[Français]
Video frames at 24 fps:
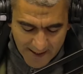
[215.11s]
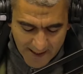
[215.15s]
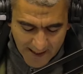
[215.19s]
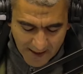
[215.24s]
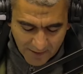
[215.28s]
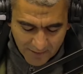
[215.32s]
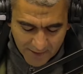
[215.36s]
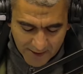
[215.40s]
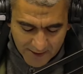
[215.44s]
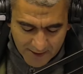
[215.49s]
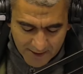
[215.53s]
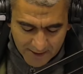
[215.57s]

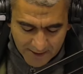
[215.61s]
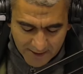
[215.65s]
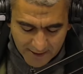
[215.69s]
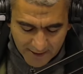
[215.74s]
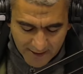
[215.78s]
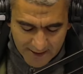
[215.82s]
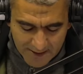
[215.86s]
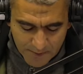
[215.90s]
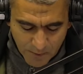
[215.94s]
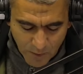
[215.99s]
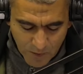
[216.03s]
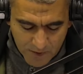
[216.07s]
avec les
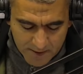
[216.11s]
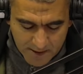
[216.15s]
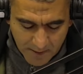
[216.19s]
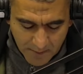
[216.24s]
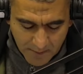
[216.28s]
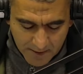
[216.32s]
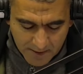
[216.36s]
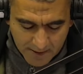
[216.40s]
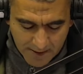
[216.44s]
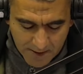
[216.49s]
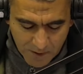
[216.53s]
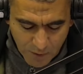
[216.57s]

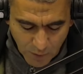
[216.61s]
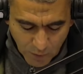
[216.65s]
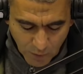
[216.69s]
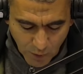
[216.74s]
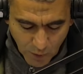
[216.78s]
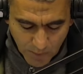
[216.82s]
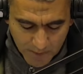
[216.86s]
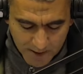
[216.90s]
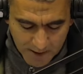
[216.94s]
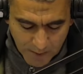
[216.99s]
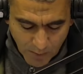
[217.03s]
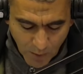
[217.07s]
responsables des
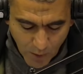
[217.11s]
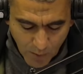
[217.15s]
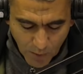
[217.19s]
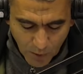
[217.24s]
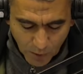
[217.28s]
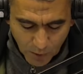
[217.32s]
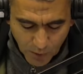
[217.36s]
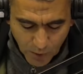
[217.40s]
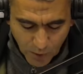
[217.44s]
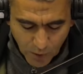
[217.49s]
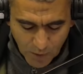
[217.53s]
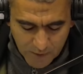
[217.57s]
autres pays
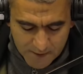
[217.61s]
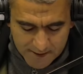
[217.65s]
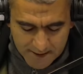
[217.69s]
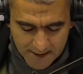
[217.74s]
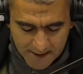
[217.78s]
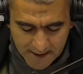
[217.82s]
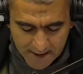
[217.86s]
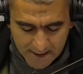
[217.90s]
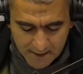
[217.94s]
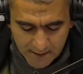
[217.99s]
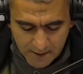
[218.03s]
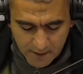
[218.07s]
membres du
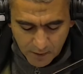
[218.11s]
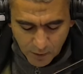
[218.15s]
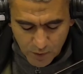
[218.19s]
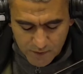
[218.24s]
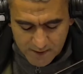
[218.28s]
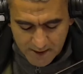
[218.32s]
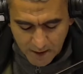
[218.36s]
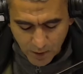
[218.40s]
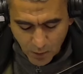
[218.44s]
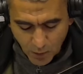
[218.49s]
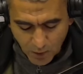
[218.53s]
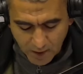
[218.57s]
Conseil de
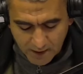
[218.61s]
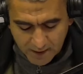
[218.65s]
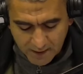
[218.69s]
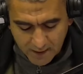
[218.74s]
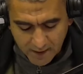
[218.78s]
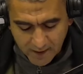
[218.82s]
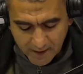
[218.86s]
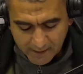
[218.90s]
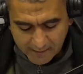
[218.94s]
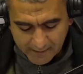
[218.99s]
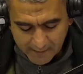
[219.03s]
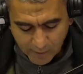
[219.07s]

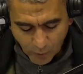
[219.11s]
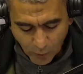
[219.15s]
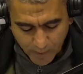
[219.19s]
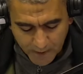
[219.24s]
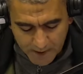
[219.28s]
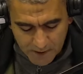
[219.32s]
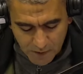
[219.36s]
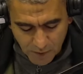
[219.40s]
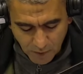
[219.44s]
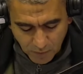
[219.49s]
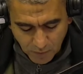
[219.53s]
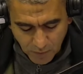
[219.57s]
sécurité et des
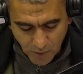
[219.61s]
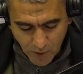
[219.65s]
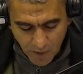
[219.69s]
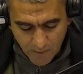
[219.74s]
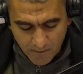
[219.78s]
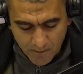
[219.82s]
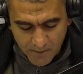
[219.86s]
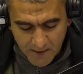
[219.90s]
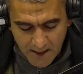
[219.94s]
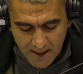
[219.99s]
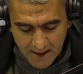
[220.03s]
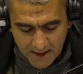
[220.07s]
représentants
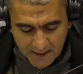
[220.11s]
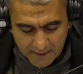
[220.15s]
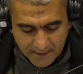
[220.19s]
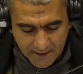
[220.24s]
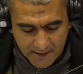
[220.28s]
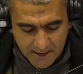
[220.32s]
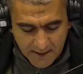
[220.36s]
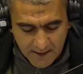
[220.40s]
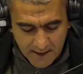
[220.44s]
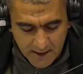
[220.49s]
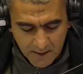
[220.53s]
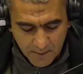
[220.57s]

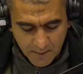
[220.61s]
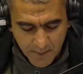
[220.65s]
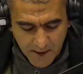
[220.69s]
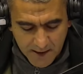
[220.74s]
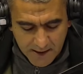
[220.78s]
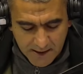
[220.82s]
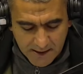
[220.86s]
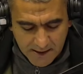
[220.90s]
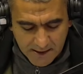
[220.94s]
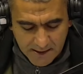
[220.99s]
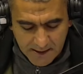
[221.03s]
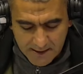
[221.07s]
des
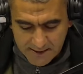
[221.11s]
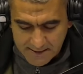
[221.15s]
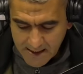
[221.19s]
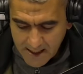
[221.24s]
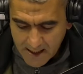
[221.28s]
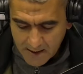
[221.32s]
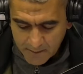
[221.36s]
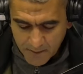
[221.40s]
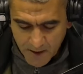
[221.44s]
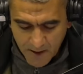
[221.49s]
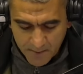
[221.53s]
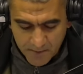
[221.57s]
pays
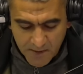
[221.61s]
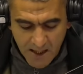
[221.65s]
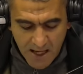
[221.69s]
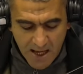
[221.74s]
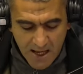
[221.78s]
arabes.